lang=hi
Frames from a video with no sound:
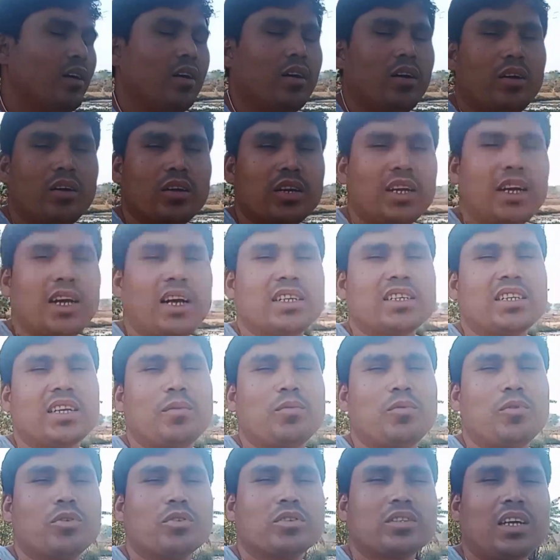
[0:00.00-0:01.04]
और गैस आप
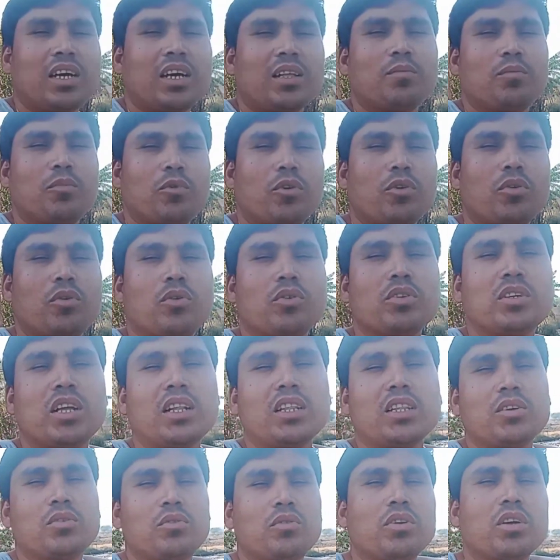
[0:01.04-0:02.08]
लोग शायद बोर हो
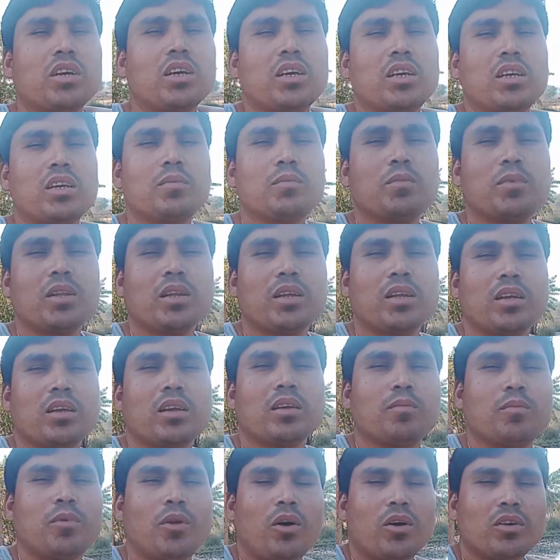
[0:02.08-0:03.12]
जाते होंगे मेरे
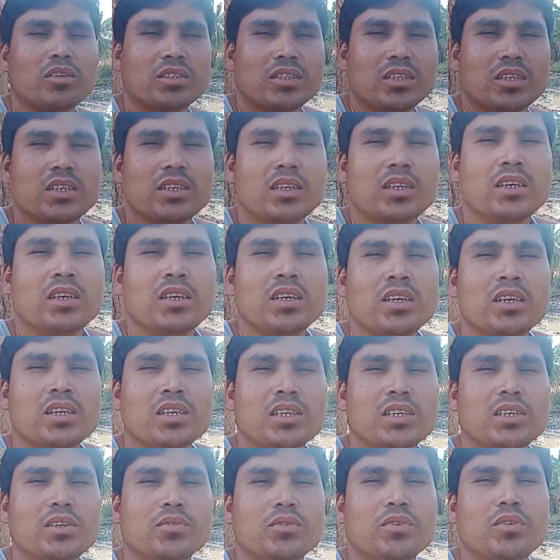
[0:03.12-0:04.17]
ब्लॉग से
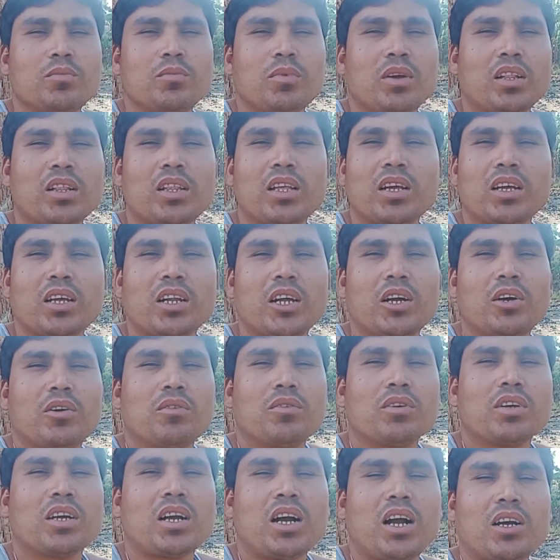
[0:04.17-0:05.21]
क्योंकि मैं देख रहा
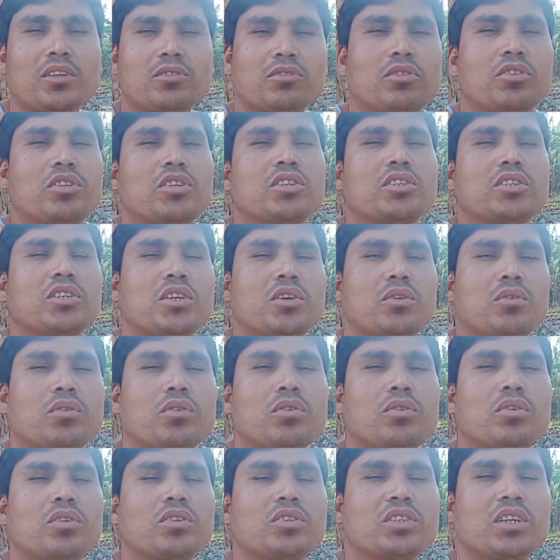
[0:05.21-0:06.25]
हूँ एक आध दो दिन से
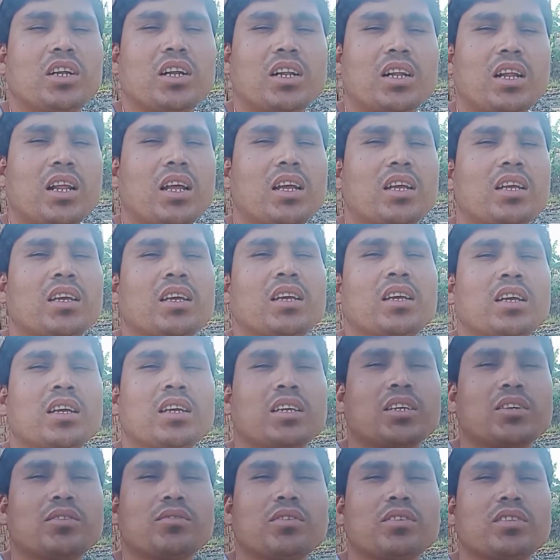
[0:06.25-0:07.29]
चल रहा है
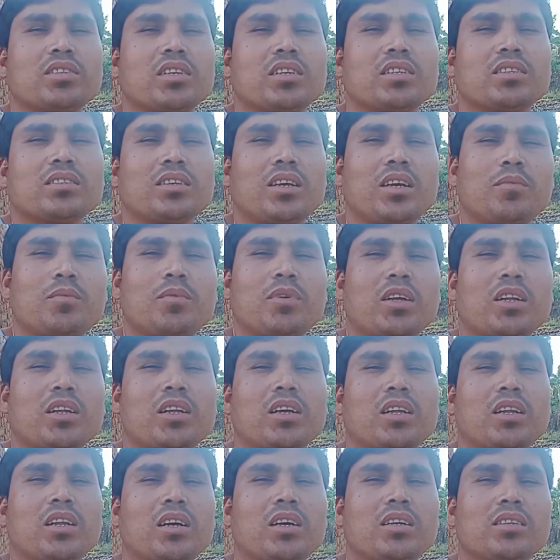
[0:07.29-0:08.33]
क्योंकि सब्सक्राइब कर
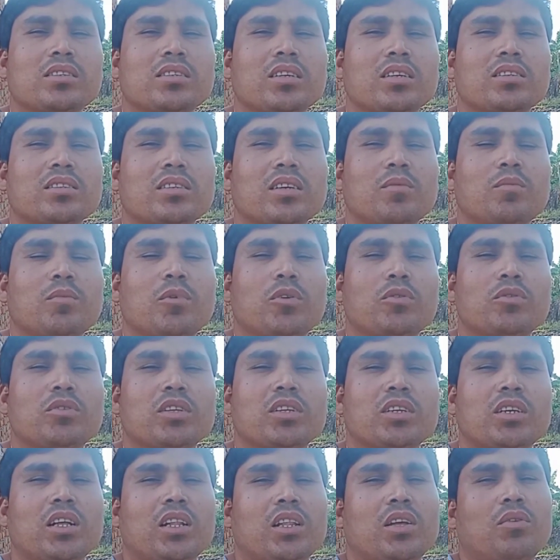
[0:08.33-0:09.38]
कर अनसब्सक्राइब बहुत ही
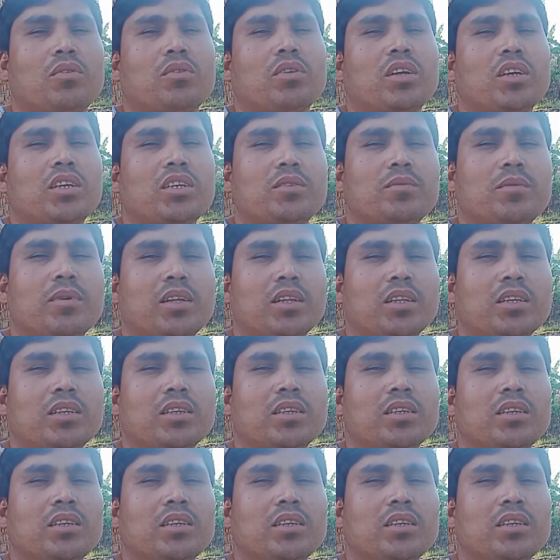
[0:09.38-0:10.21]
ज़्यादा हो रहा है इस बारी